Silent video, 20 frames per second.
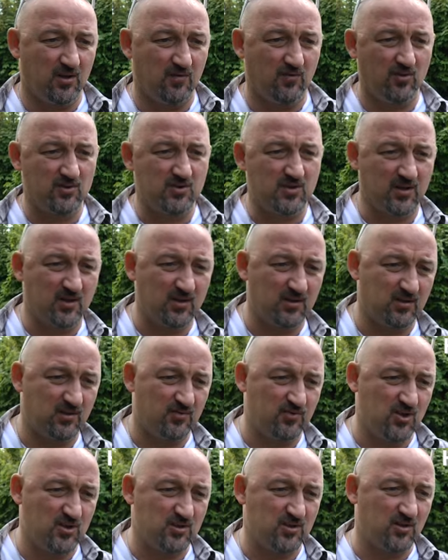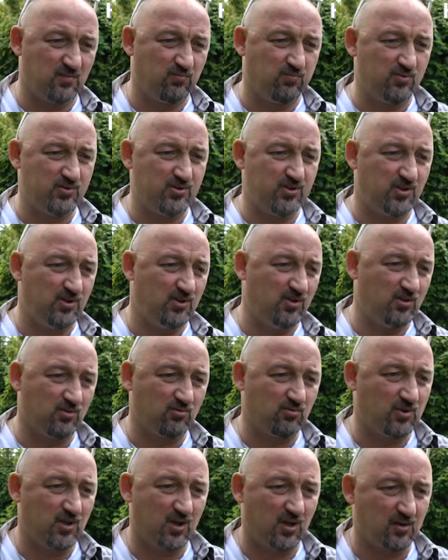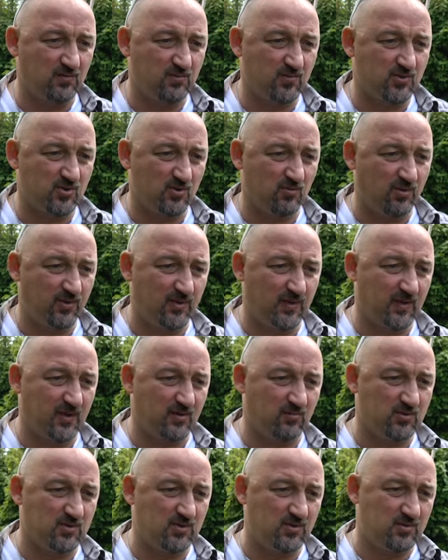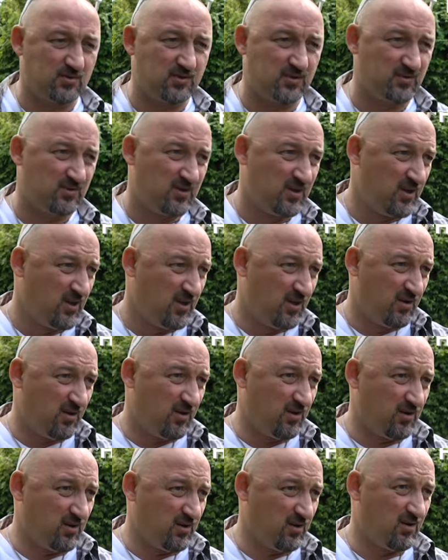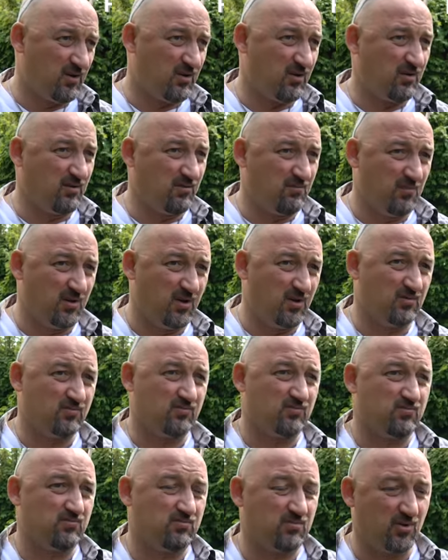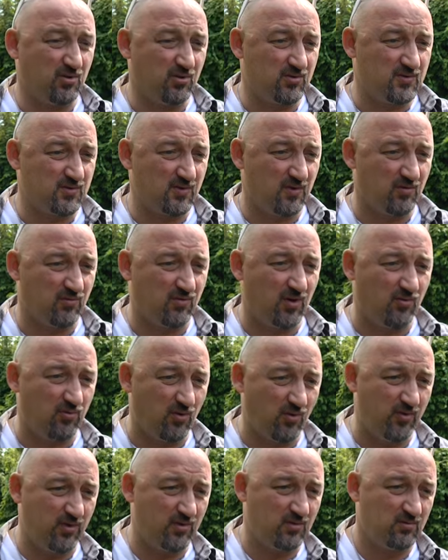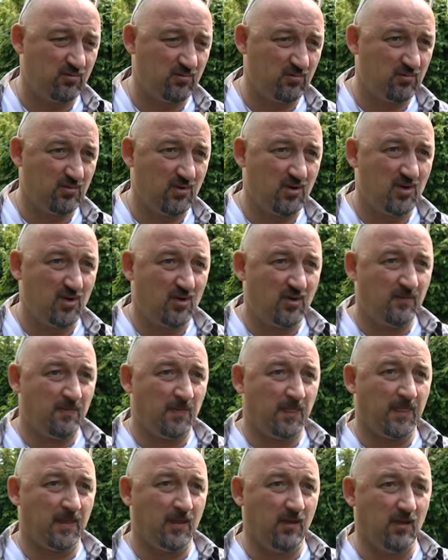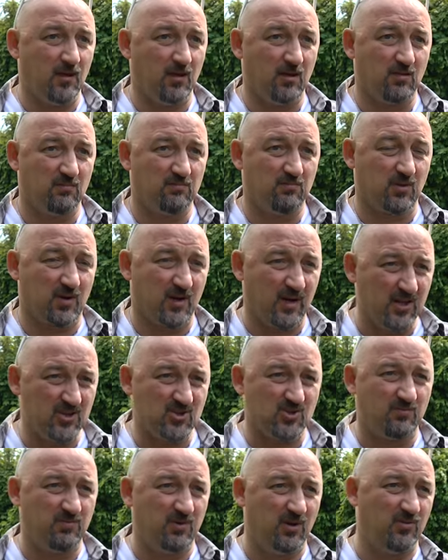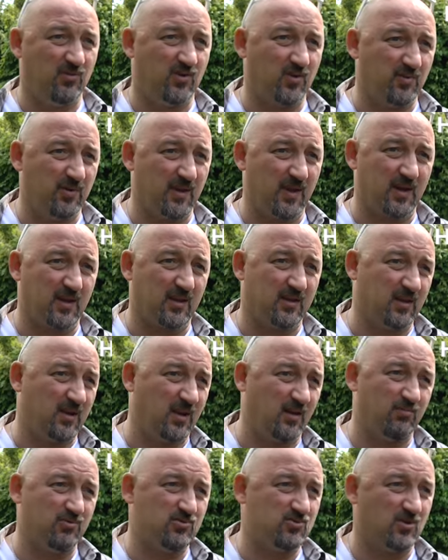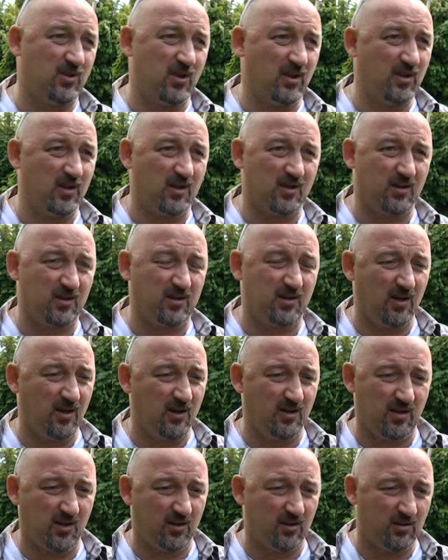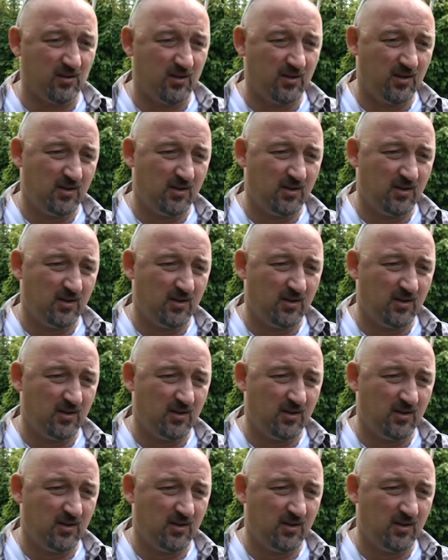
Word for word: 90 км в час на бусе и никуда особо не тормозился. А, мы находимся с вами во Львове. И раньше были времена, когда я бы сюда, наверное, долетел